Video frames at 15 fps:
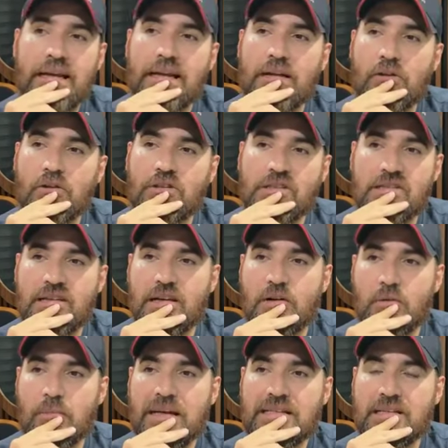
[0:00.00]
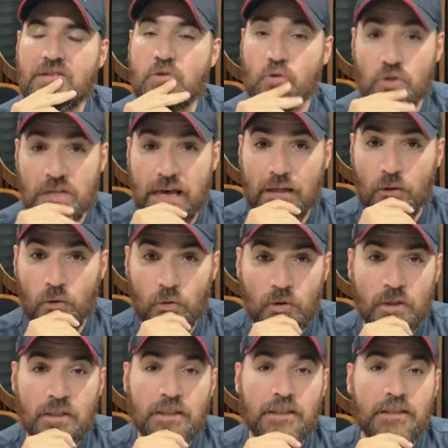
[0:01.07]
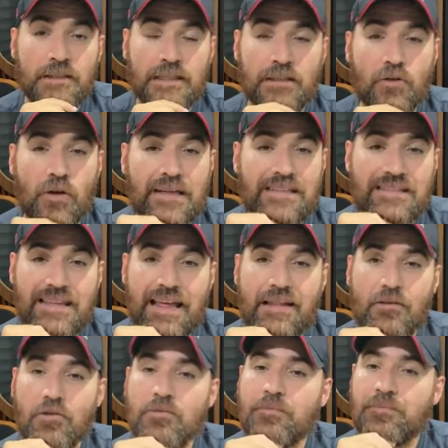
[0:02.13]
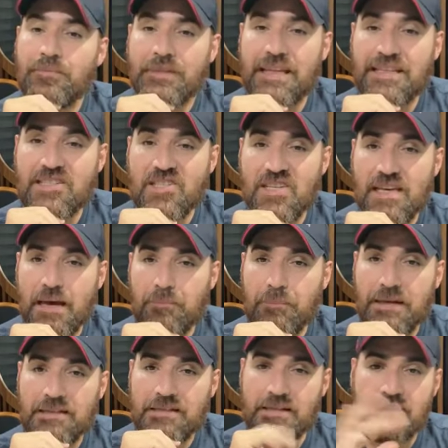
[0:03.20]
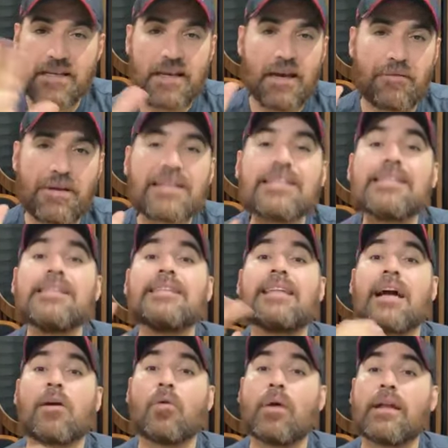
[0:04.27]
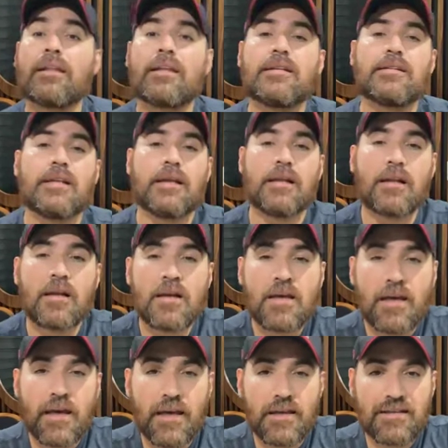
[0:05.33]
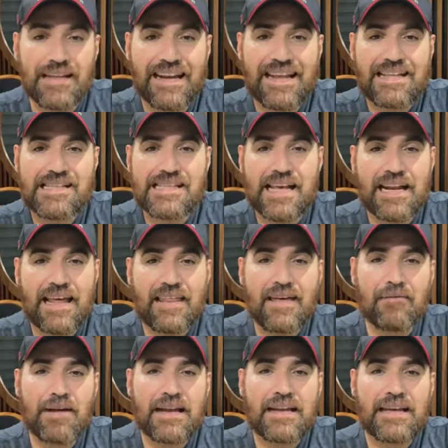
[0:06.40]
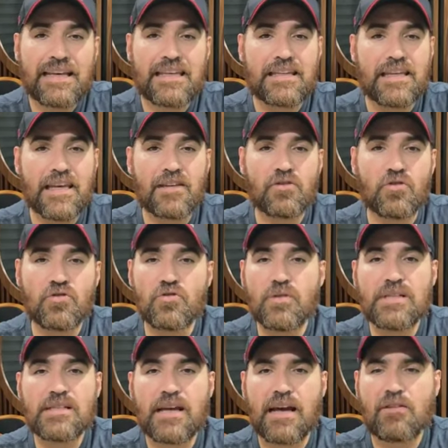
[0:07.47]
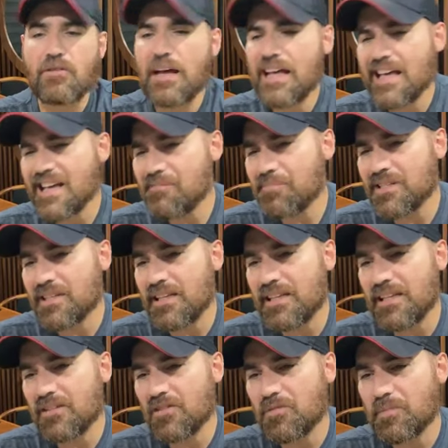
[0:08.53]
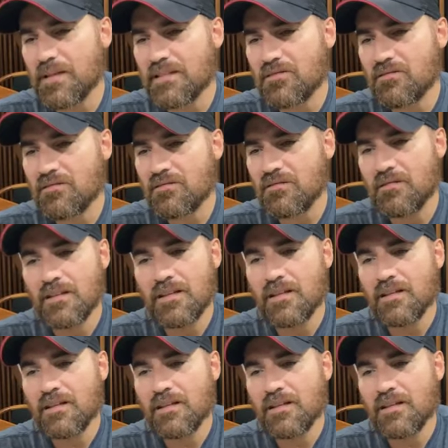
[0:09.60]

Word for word: era el noticiero más escuchado de todo el estado, de Chiapas, así que a ver si te acuerdas de él. Este, la ensalada vale 500, no es caro. Ah, pues 500 pesos,